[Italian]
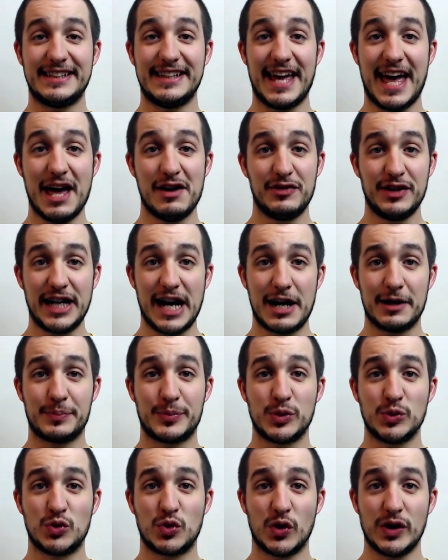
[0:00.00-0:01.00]
di
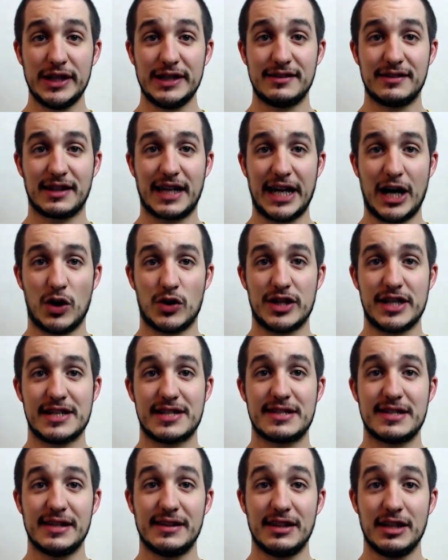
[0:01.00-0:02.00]
everyeye.it che ogni
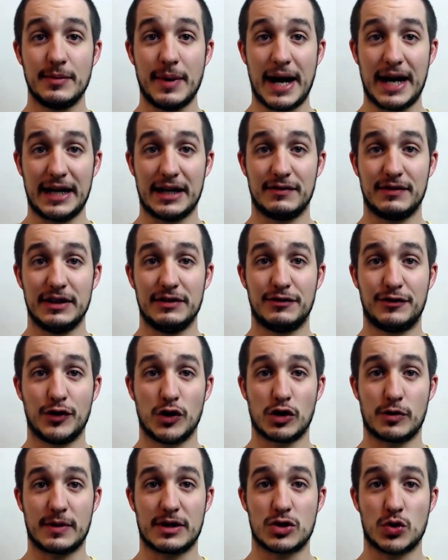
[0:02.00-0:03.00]
settimana vi
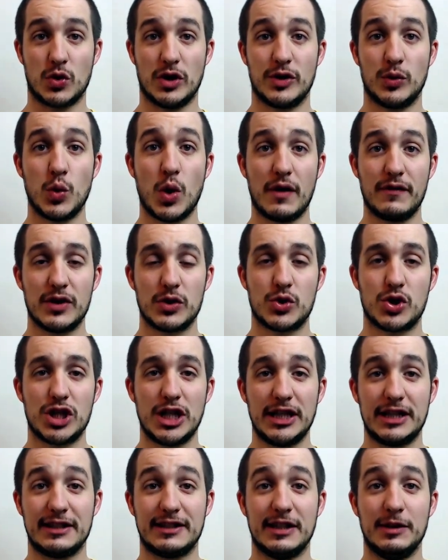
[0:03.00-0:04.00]
informa sulle nuove
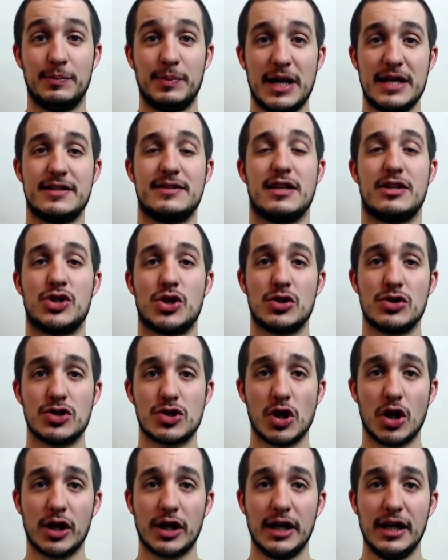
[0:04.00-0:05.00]
uscite del PlayStation
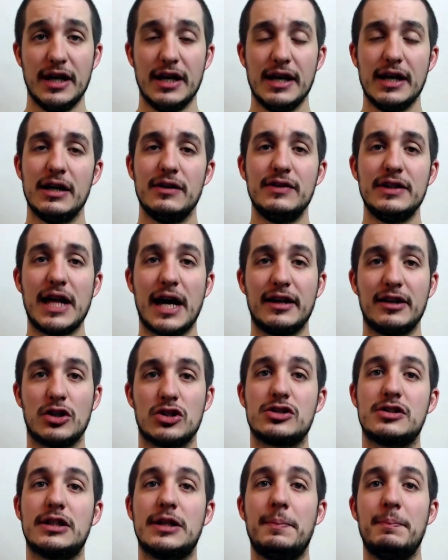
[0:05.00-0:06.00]
Store e vi dà i
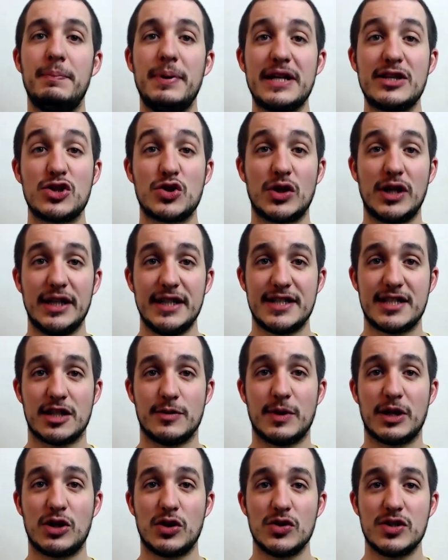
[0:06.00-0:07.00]
nostri
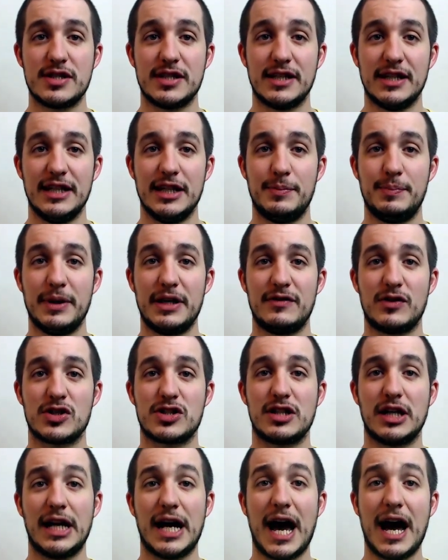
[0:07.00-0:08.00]
personalissimi consigli per i
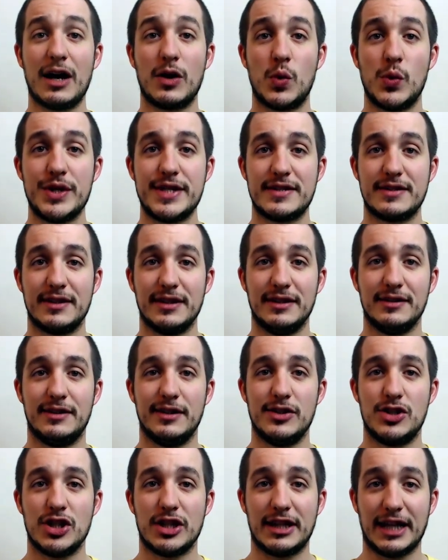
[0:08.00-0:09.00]
vostri acquisti
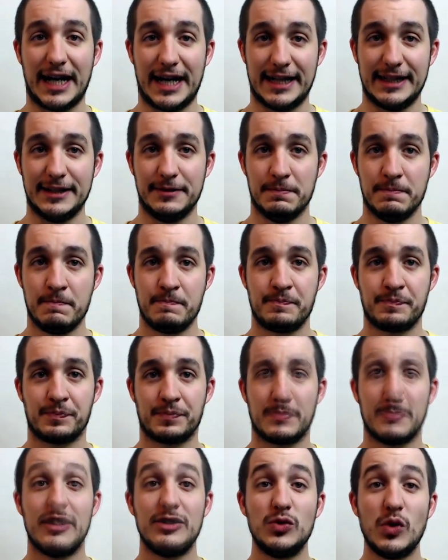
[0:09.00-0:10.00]
digitali.
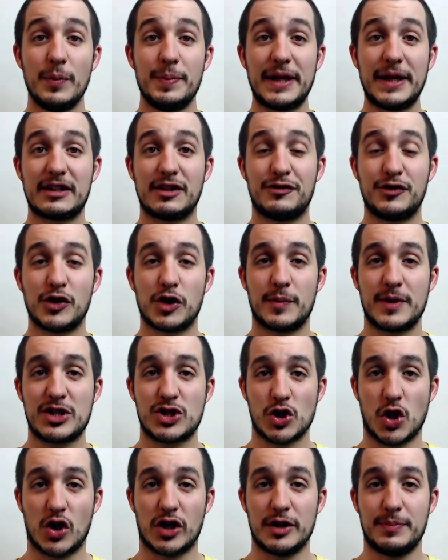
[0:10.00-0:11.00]
Le due piattaforme
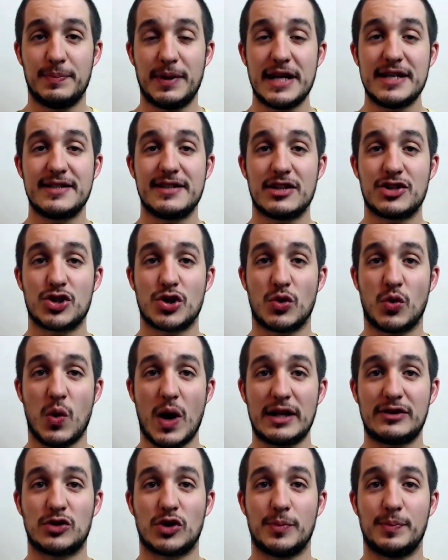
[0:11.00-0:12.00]
Sony, PlayStation
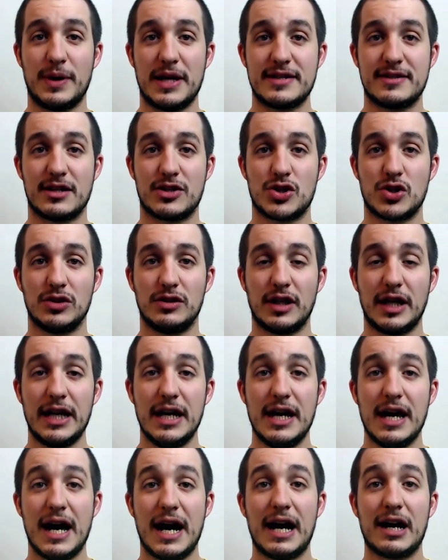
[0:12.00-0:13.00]
4 e PlayStation 3,
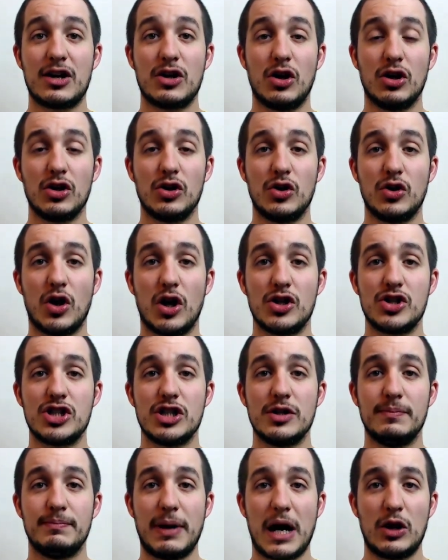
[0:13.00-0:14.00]
accolgono oggi
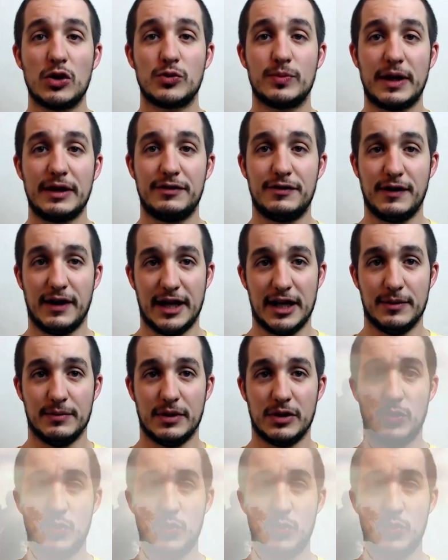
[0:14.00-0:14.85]
Bound by Flame,